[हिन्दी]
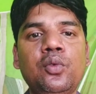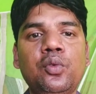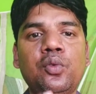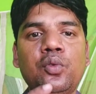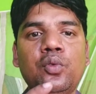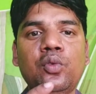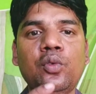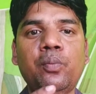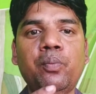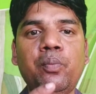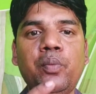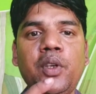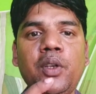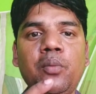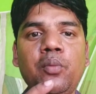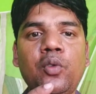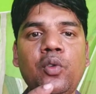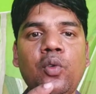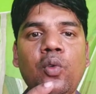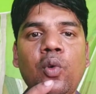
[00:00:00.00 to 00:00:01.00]
तो
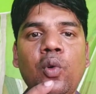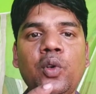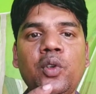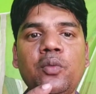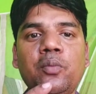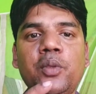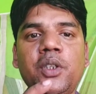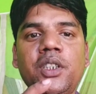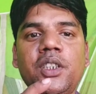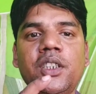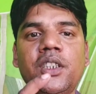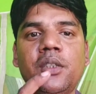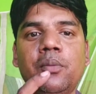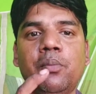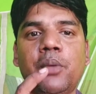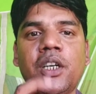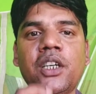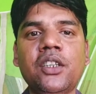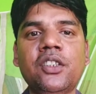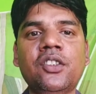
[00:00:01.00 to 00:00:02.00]
सुप्रीम कोर्ट भी जे की
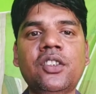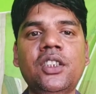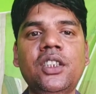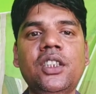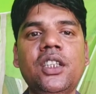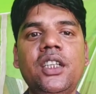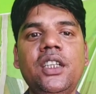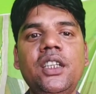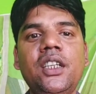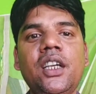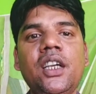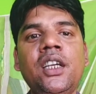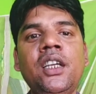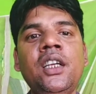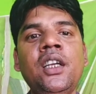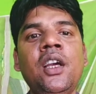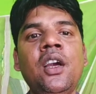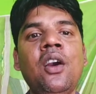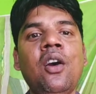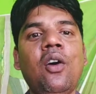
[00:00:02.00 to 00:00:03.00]
बकस्ती नहीं है
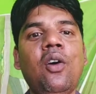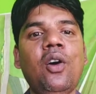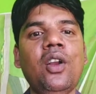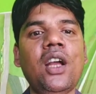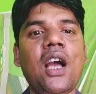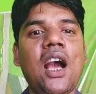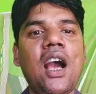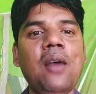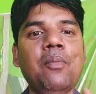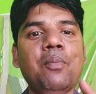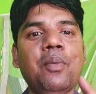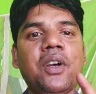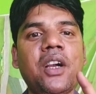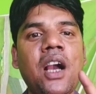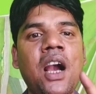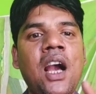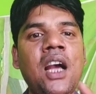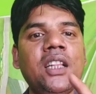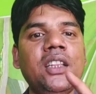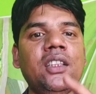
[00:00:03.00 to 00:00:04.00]
और आप
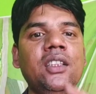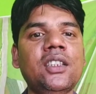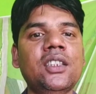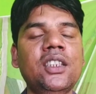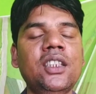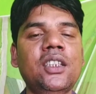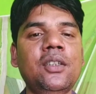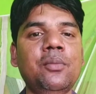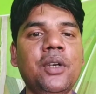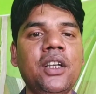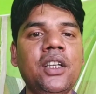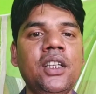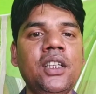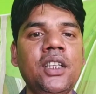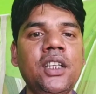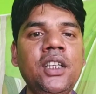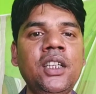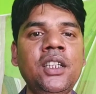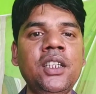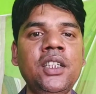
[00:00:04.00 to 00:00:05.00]
कहां तक जे की
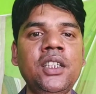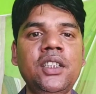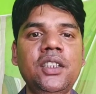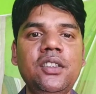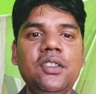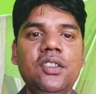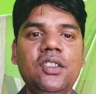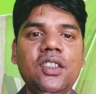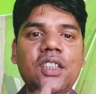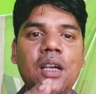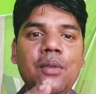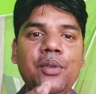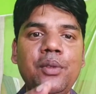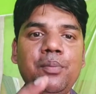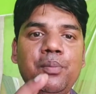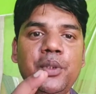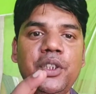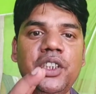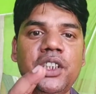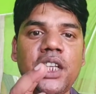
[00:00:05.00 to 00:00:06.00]
भगेंगे इसका
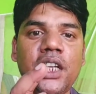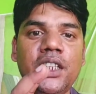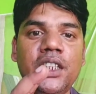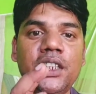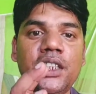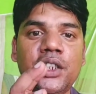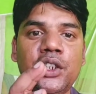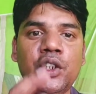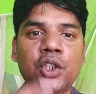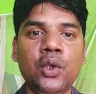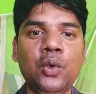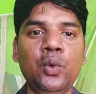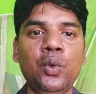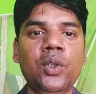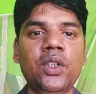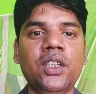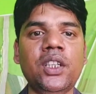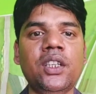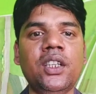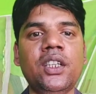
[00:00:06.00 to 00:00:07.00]
भी पीछा जे की
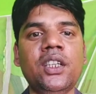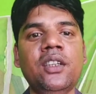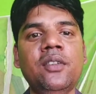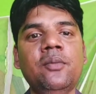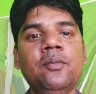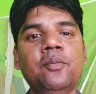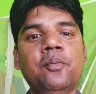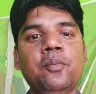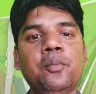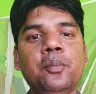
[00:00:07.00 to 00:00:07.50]
जरूर करेंगे